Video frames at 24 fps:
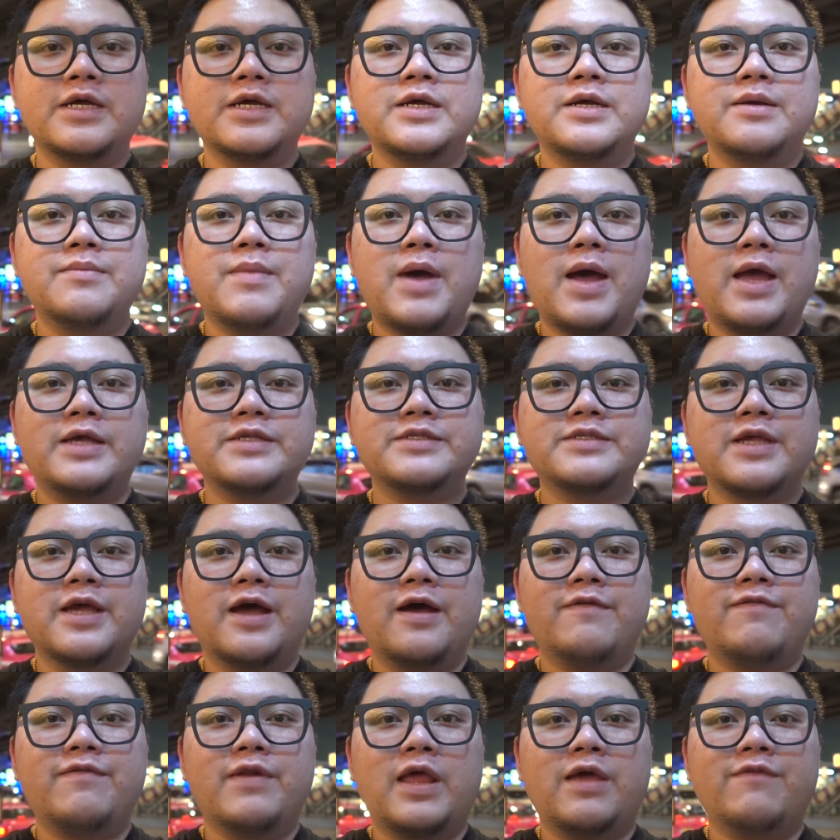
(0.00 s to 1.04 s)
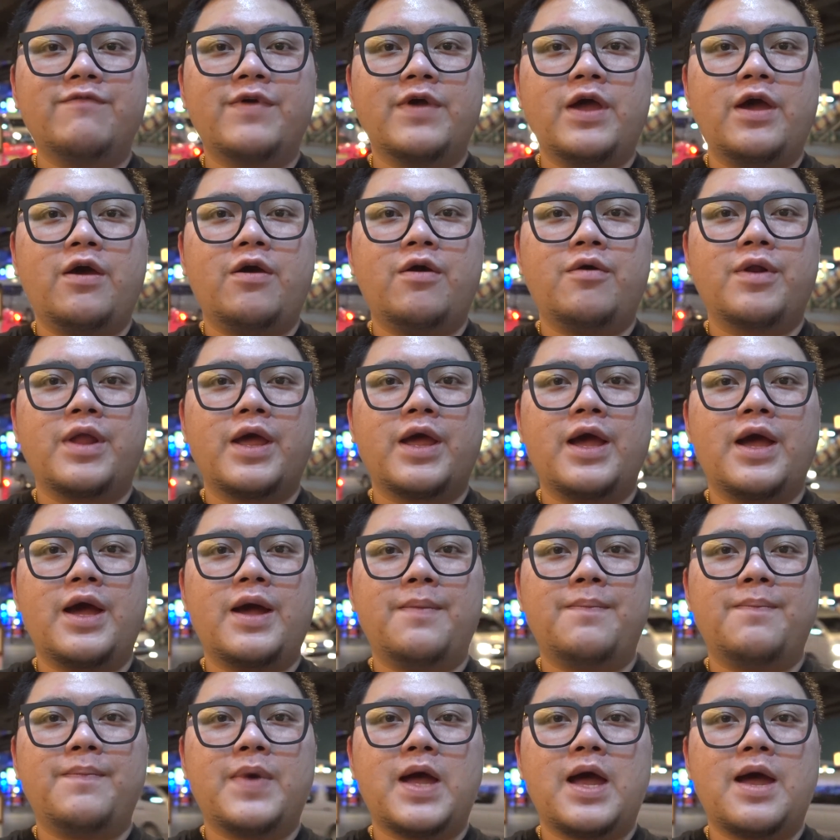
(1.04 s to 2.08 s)
อ My Surf Level นะครั
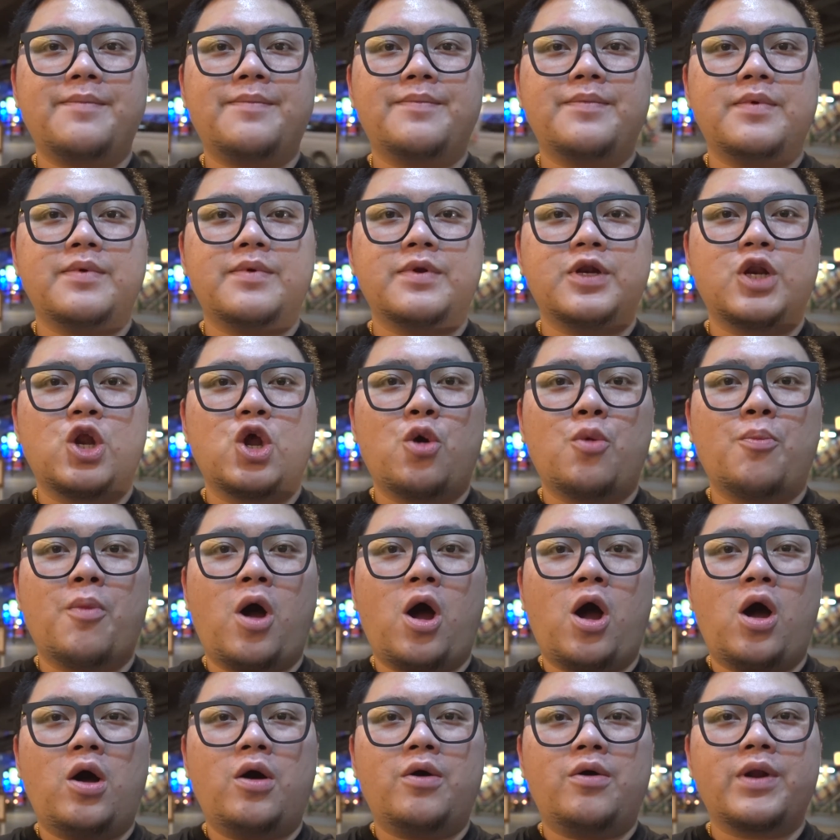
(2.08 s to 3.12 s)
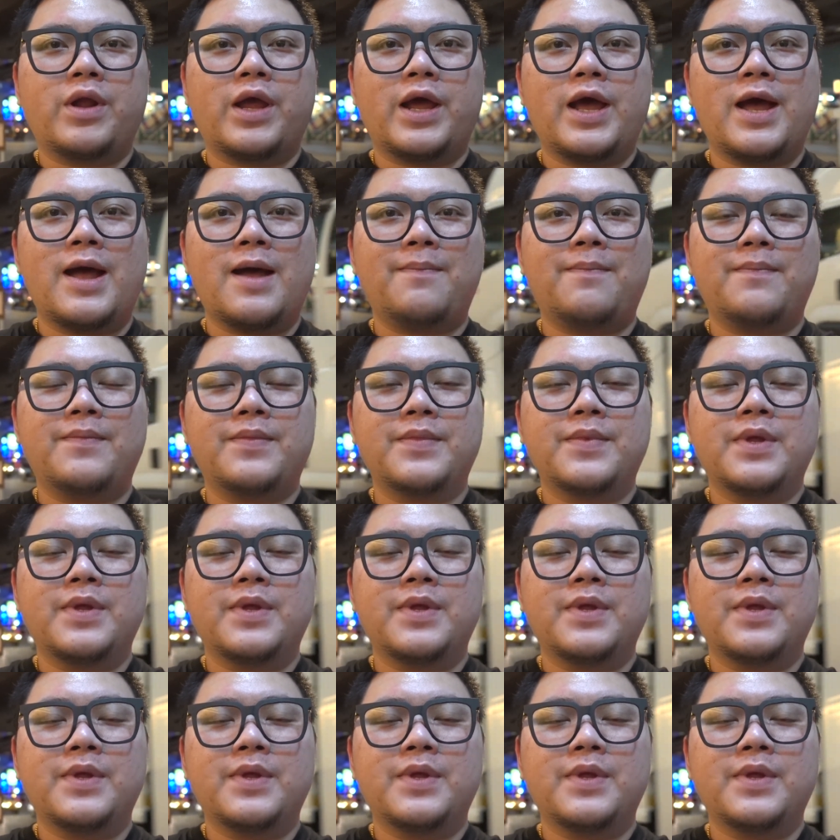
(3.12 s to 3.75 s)
บแบบ normal นะครับ